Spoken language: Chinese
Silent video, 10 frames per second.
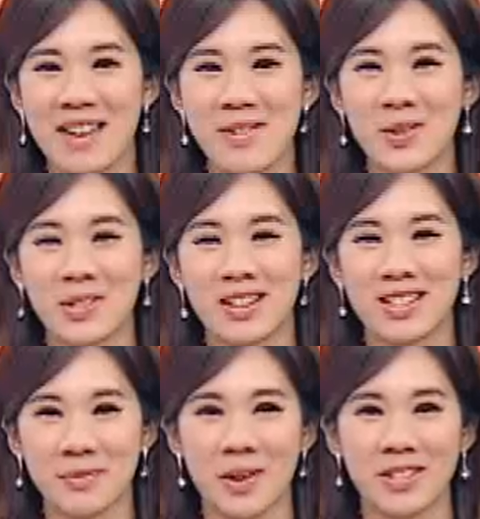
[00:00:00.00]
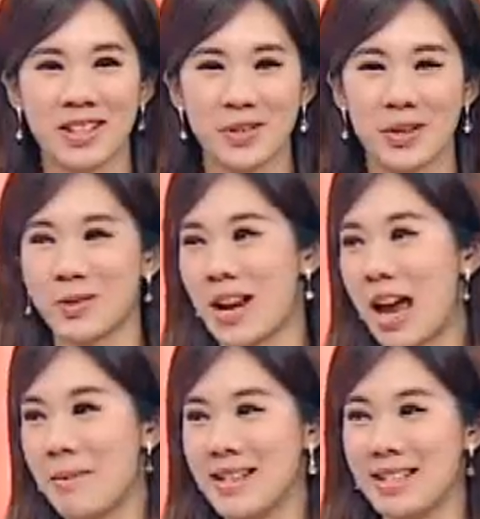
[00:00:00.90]
台北股市啊，这个表现虽然虽然
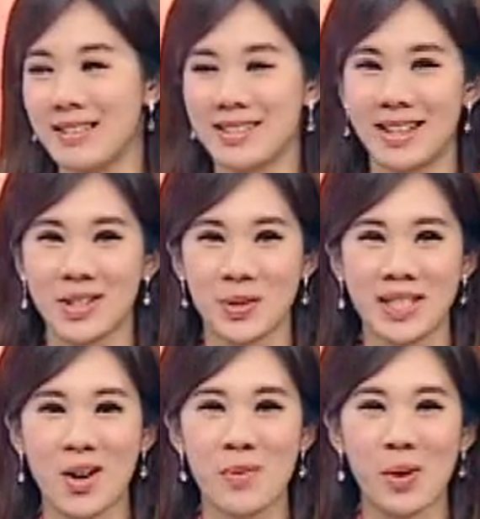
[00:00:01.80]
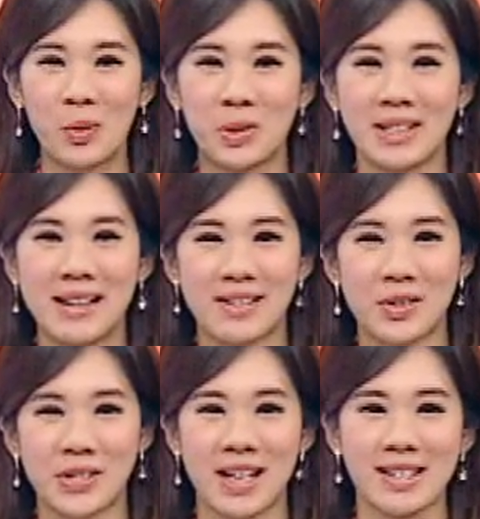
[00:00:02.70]
还蛮强势了，都是在欧美股市大
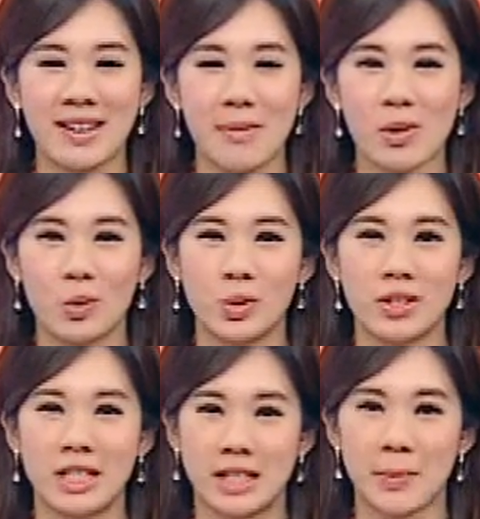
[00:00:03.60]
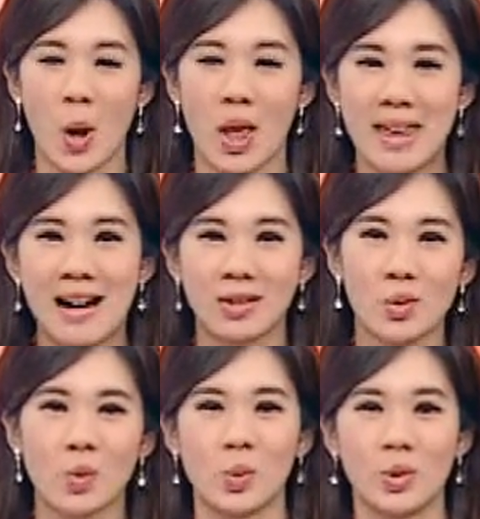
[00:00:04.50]
涨之下，今天台北股市以及包括了亚
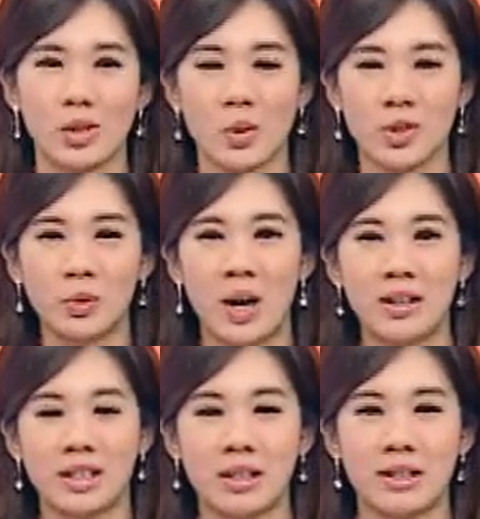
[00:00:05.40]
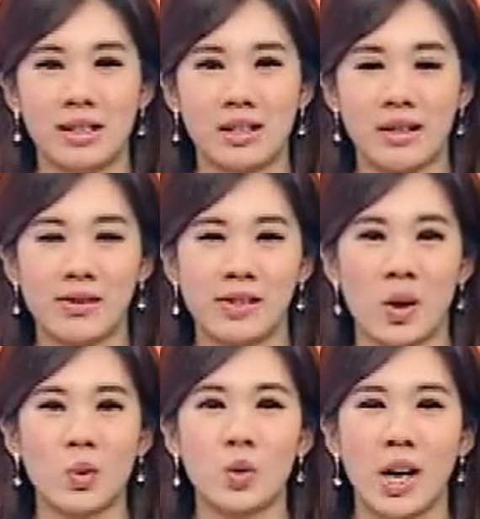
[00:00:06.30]
洲股市都是往升齐升
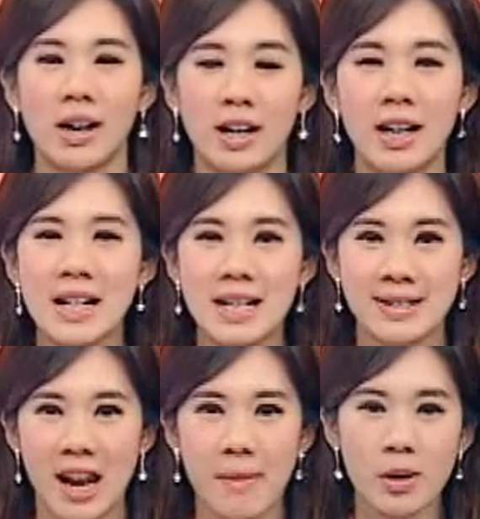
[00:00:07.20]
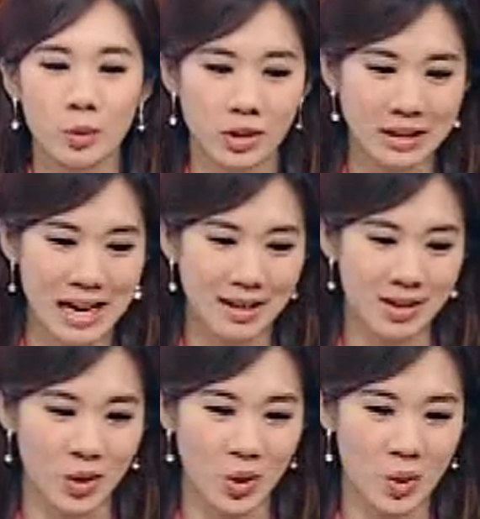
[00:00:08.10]
走涨哦。在台北股市大
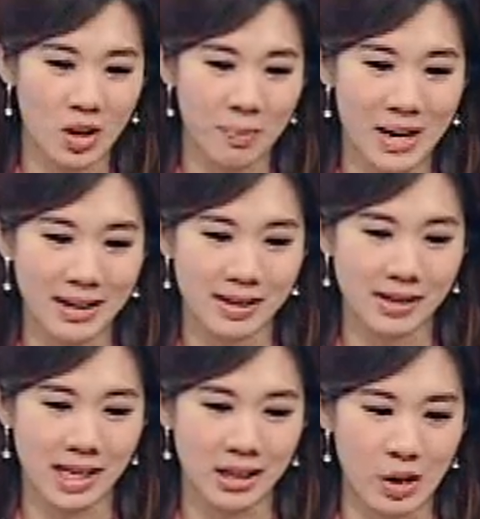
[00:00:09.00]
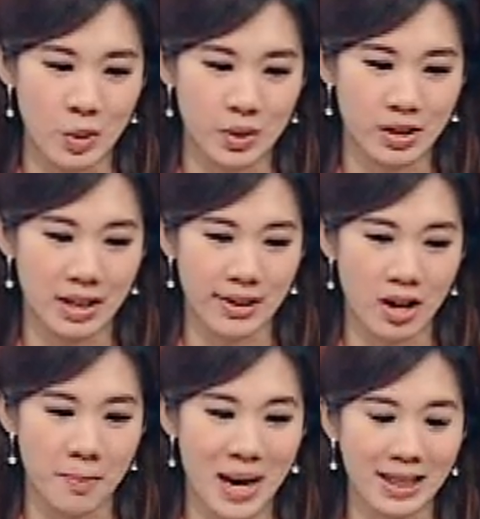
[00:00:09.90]
涨，超过了八十点呢，这个来
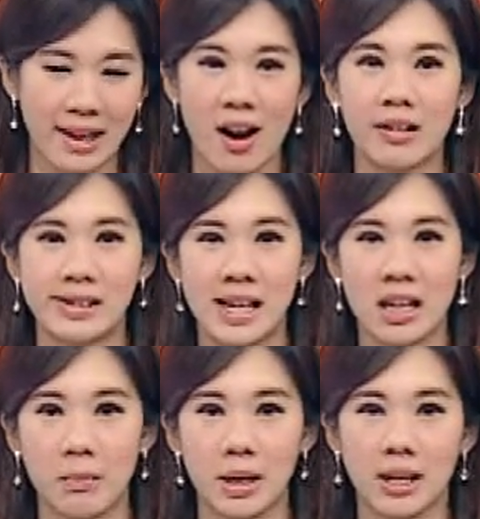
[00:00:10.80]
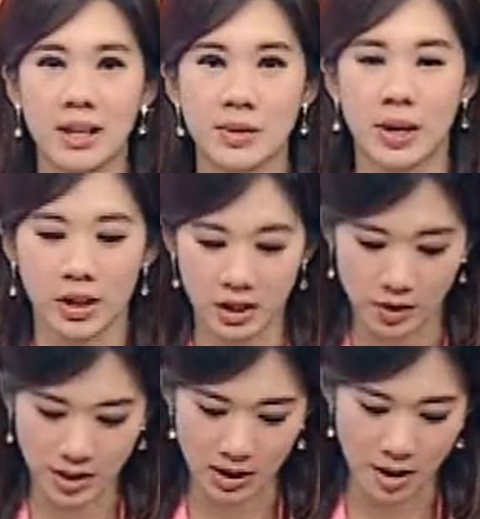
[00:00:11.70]
到了八零二三点，明天希望能够
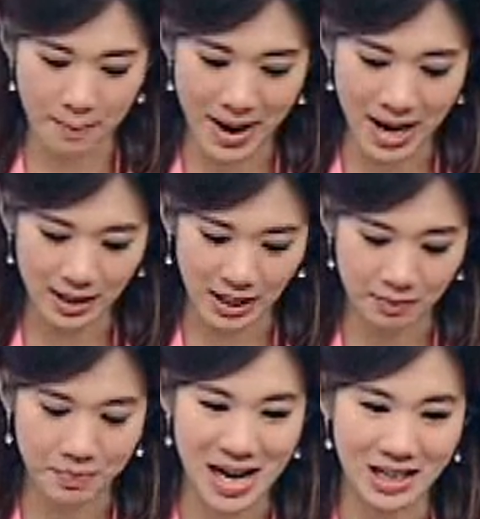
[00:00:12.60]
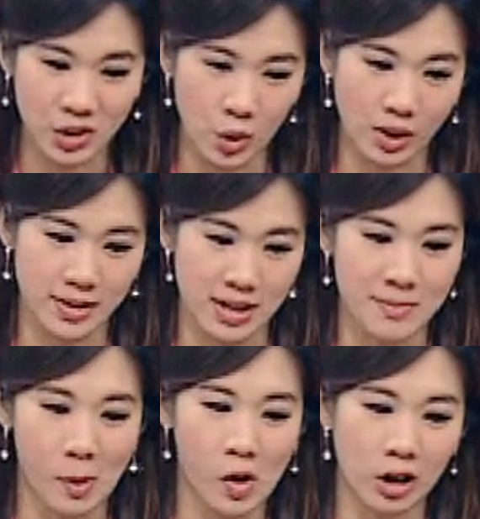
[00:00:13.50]
挑战了八零八九的
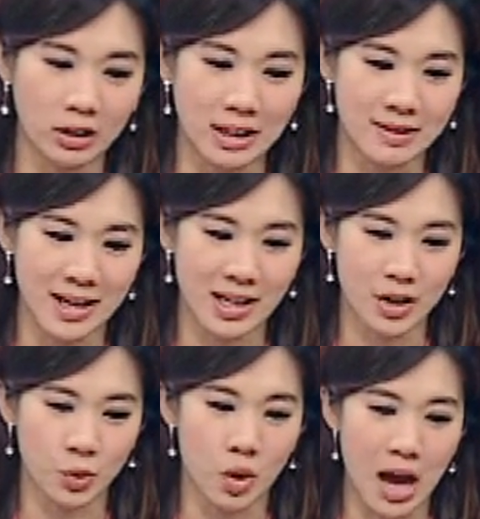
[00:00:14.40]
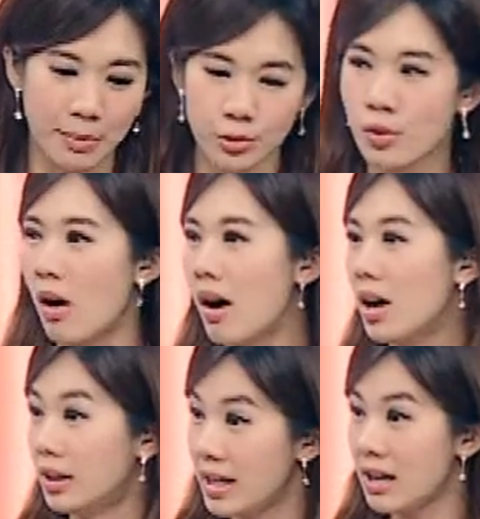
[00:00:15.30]
前波高点，加上说还不错，
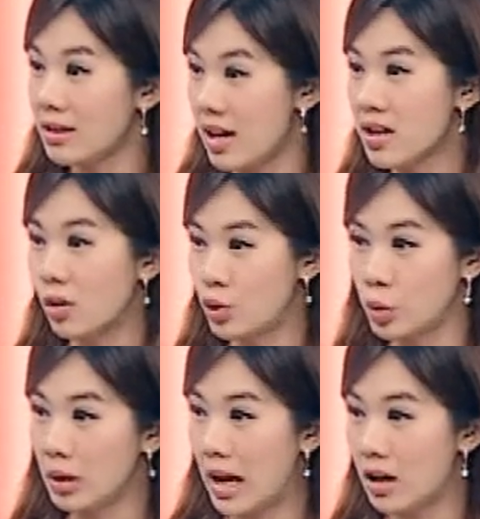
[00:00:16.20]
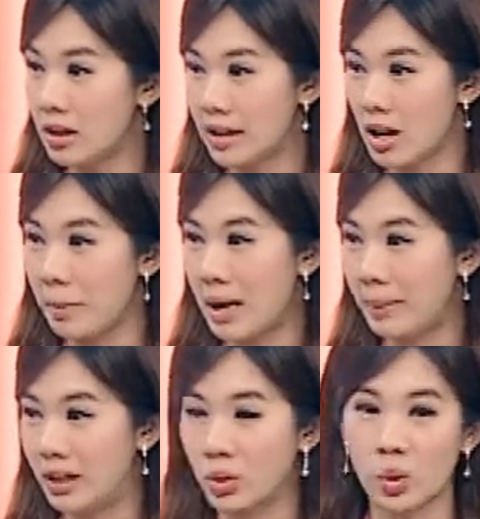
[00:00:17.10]
量能有出来哦，来到了八
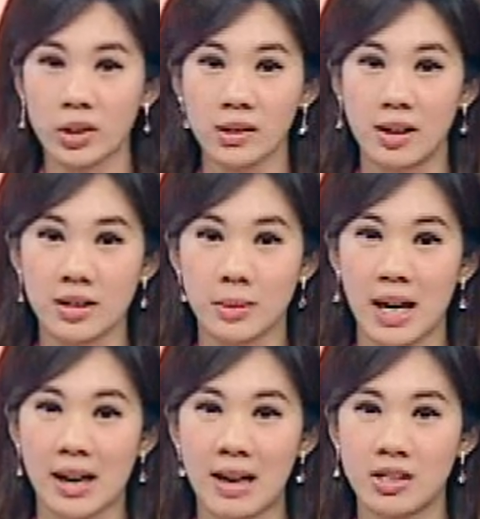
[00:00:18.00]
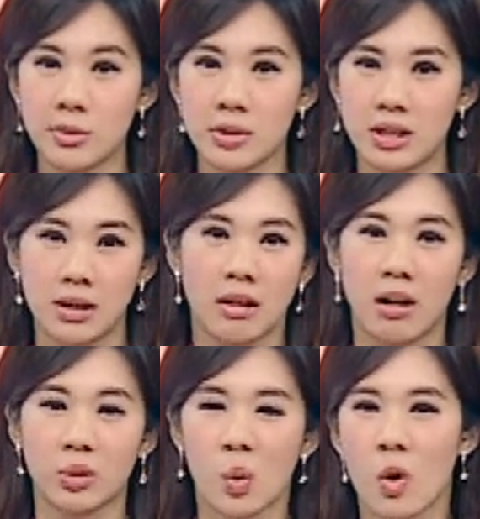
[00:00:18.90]
百多亿哦。这么来看，是不是整
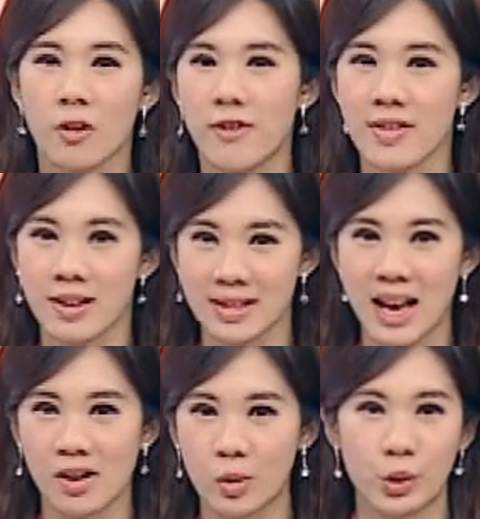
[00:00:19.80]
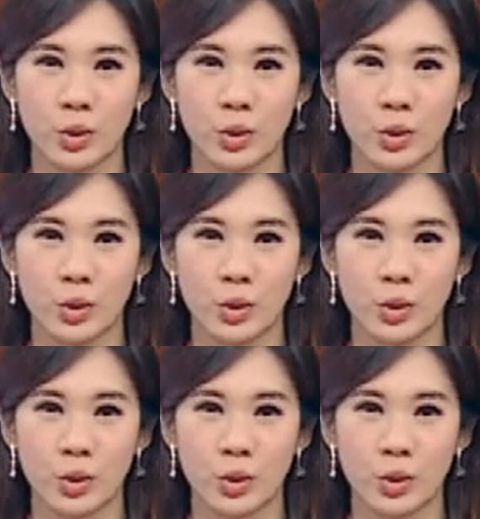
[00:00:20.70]
个多方的架构